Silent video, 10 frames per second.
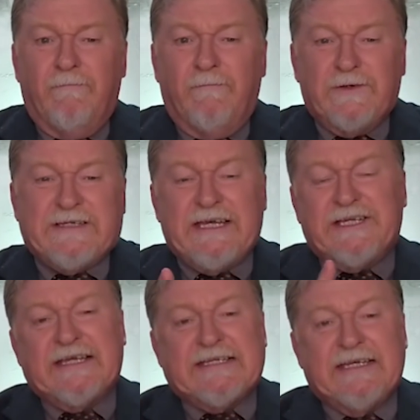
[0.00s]
Você
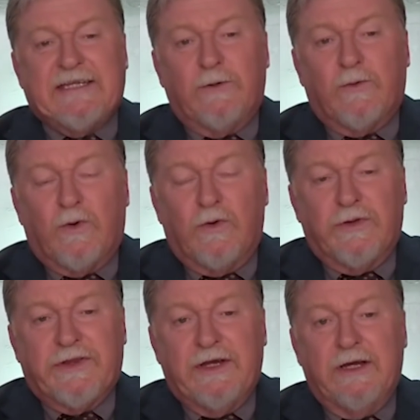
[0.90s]
já se deu
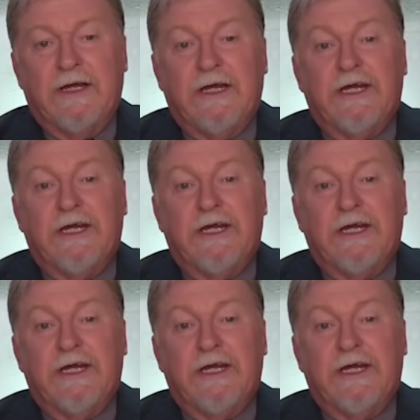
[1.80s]
conta